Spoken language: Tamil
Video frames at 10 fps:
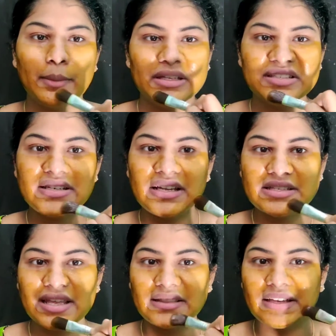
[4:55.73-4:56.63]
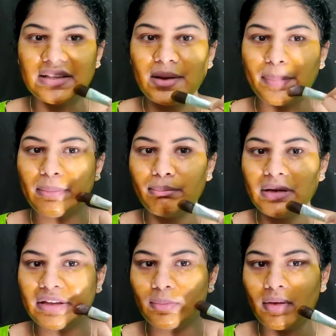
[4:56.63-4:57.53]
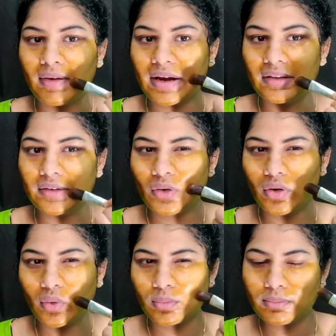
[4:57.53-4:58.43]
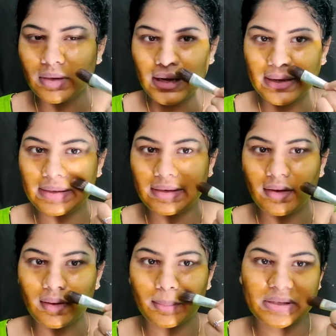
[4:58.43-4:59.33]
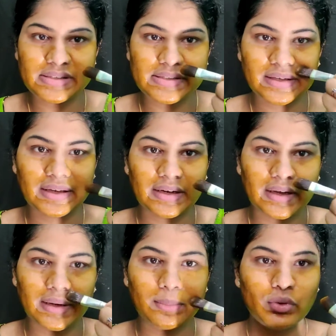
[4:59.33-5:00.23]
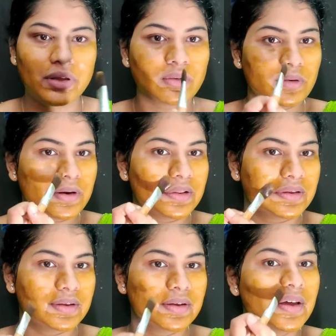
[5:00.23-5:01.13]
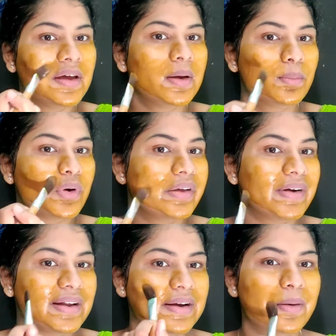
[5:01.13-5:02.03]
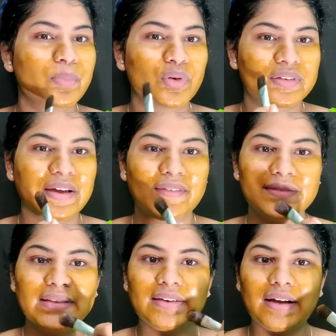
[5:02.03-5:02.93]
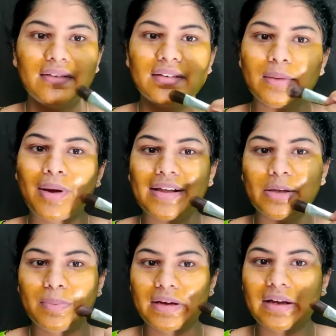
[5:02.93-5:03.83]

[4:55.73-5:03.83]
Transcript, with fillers: மஞ்சள்லாம் சேர்த்தா தான் பிம்பிள் எதுவுமே வராது ரொம்ப லைட்டாக மஞ்சள் சேர்க்குறனால முடி கொட்டுறது முடி வளராமல் போகிறது அந்த அளவுக்கு பாதிப்பு